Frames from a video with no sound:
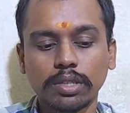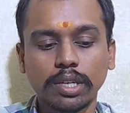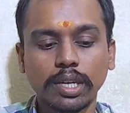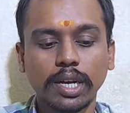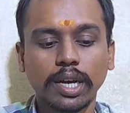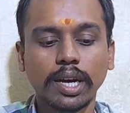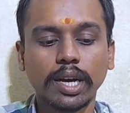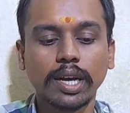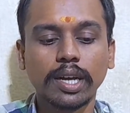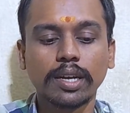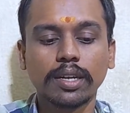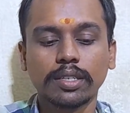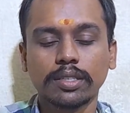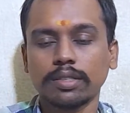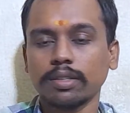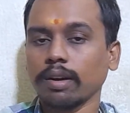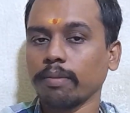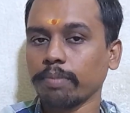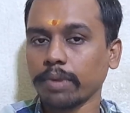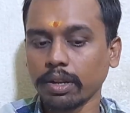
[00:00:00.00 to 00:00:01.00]
కూడా హర్
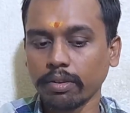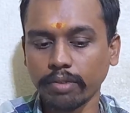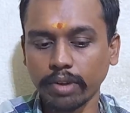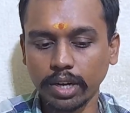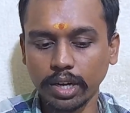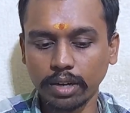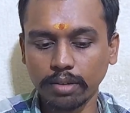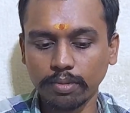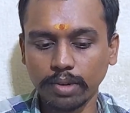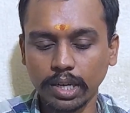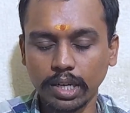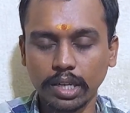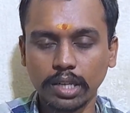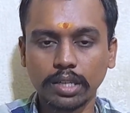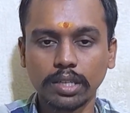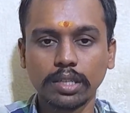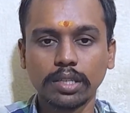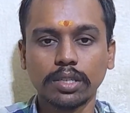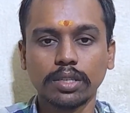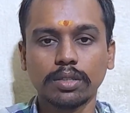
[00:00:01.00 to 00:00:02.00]
చాప్టర్ వన్ అనమాట
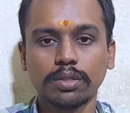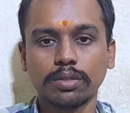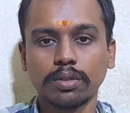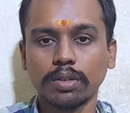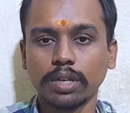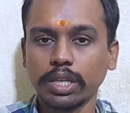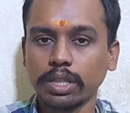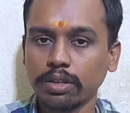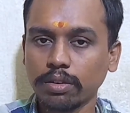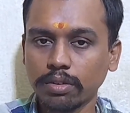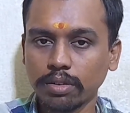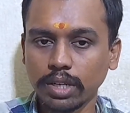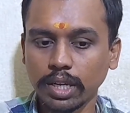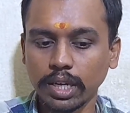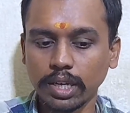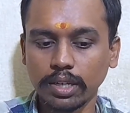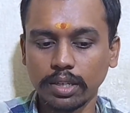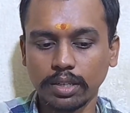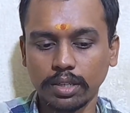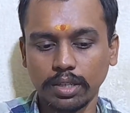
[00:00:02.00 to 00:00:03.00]
సో ఇది
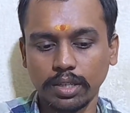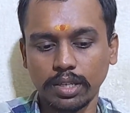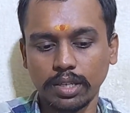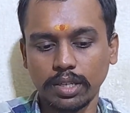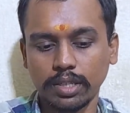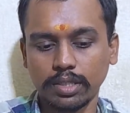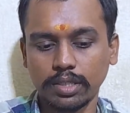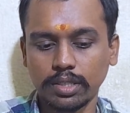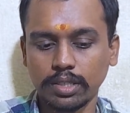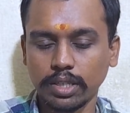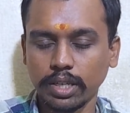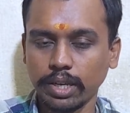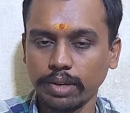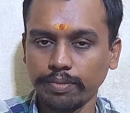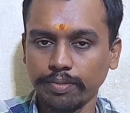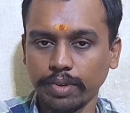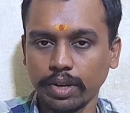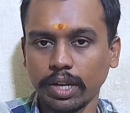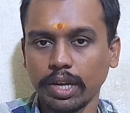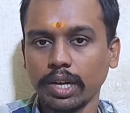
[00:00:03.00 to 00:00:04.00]
కూడా
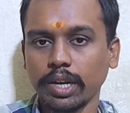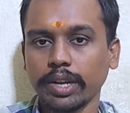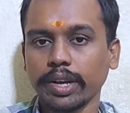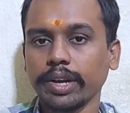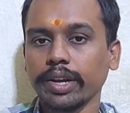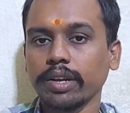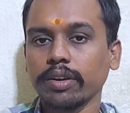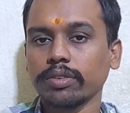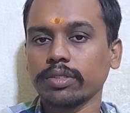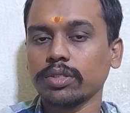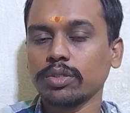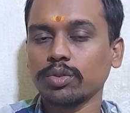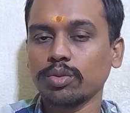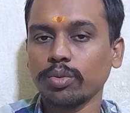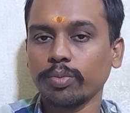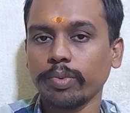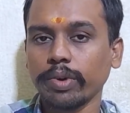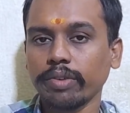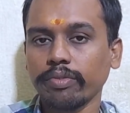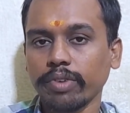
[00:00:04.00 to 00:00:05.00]
సేమ్ అలాంటి రేటింగ్ వచ్చింది
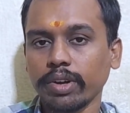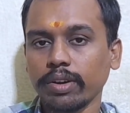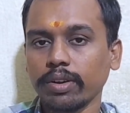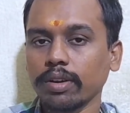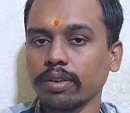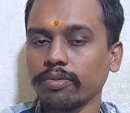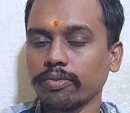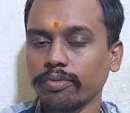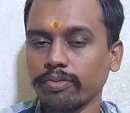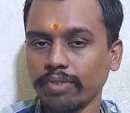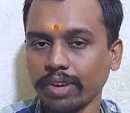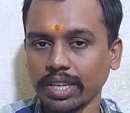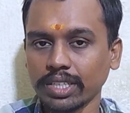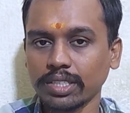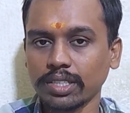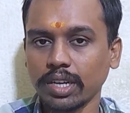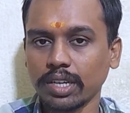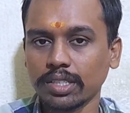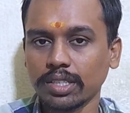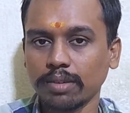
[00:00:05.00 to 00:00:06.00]
టూ పాయింట్ ఫైవ్ అవుట్ ఆఫ్ ఫైవ్
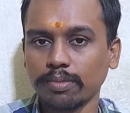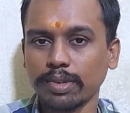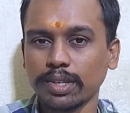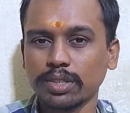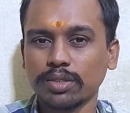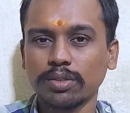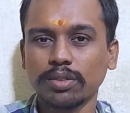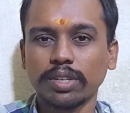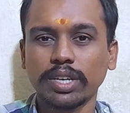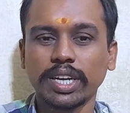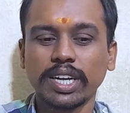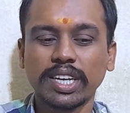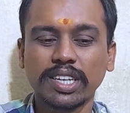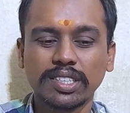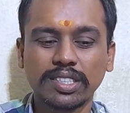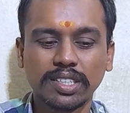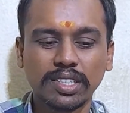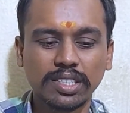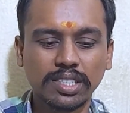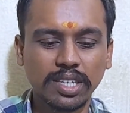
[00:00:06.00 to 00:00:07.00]
స్టార్స్ అనమాట సో హిట్
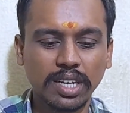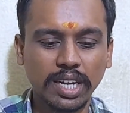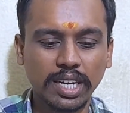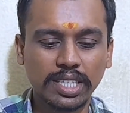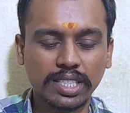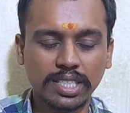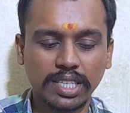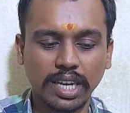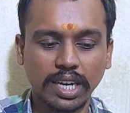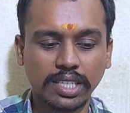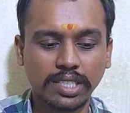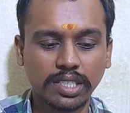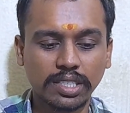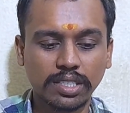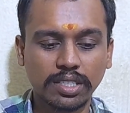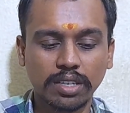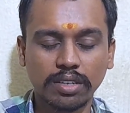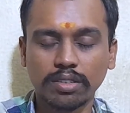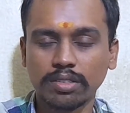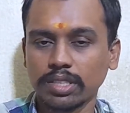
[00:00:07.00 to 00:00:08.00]
సిరీస్ లాగా స్టార్ట్
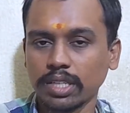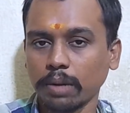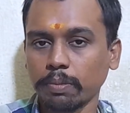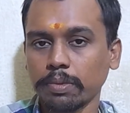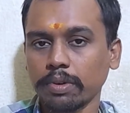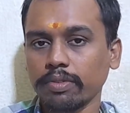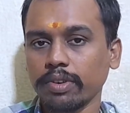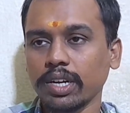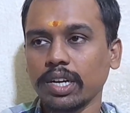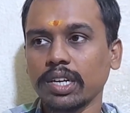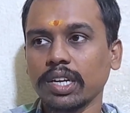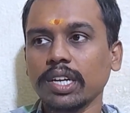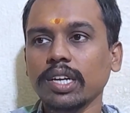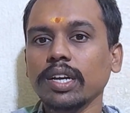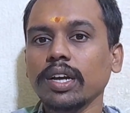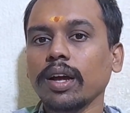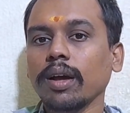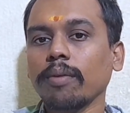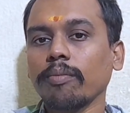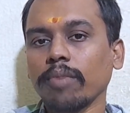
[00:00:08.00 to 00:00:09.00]
చేసినట్టు చాప్టర్ వన్ అంటే
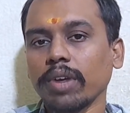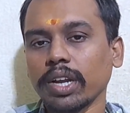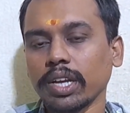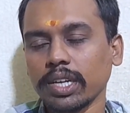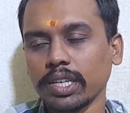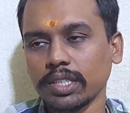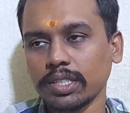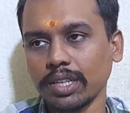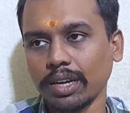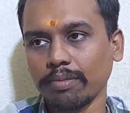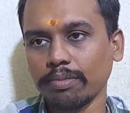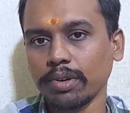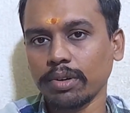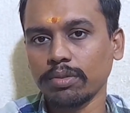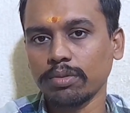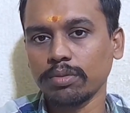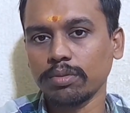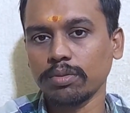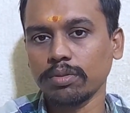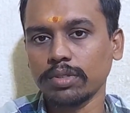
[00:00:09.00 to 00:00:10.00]
మనకి చాప్టర్
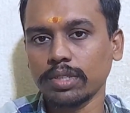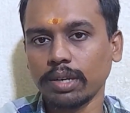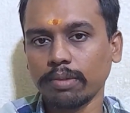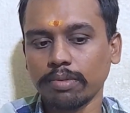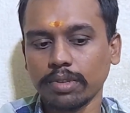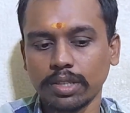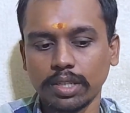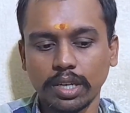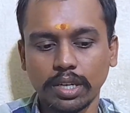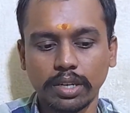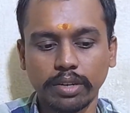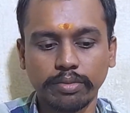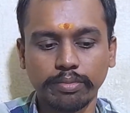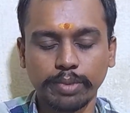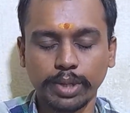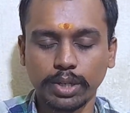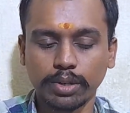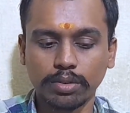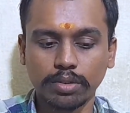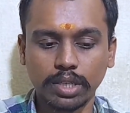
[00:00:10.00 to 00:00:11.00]
టూ చాప్టర్ త్రీ అట్లా
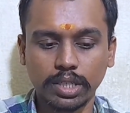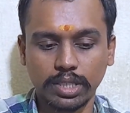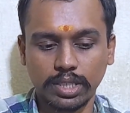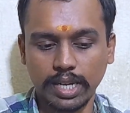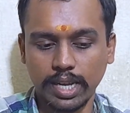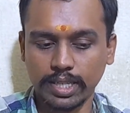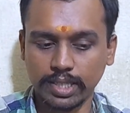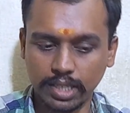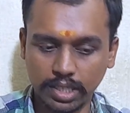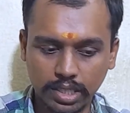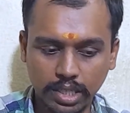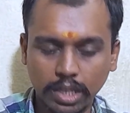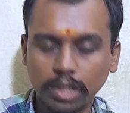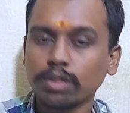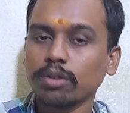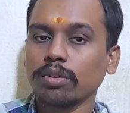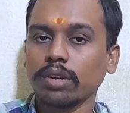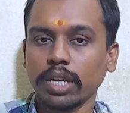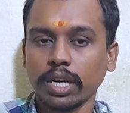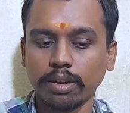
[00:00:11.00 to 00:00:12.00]
పెట్టుకునే ఛాన్సెస్
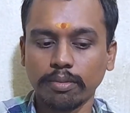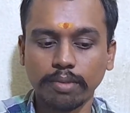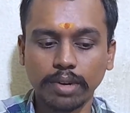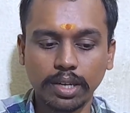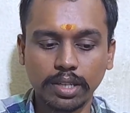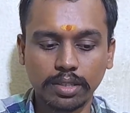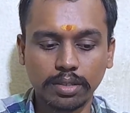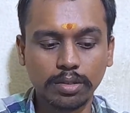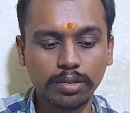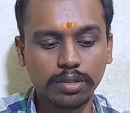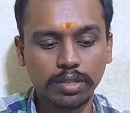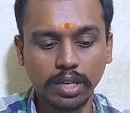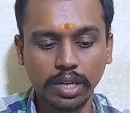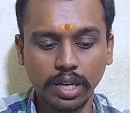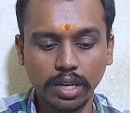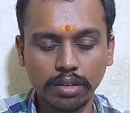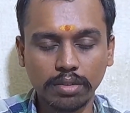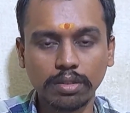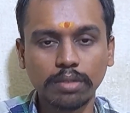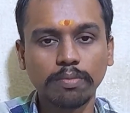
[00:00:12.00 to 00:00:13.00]
అయితే ఉన్నాయన్నమాట సో
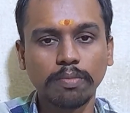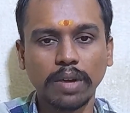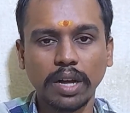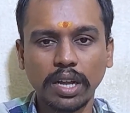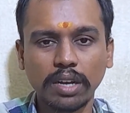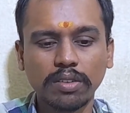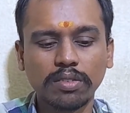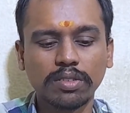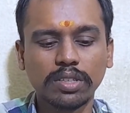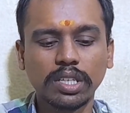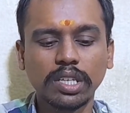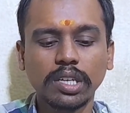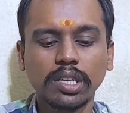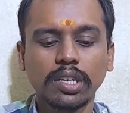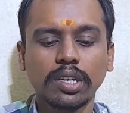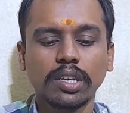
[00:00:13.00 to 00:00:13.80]
థ్రిల్లర్ ఉంది బాగానే ఉంది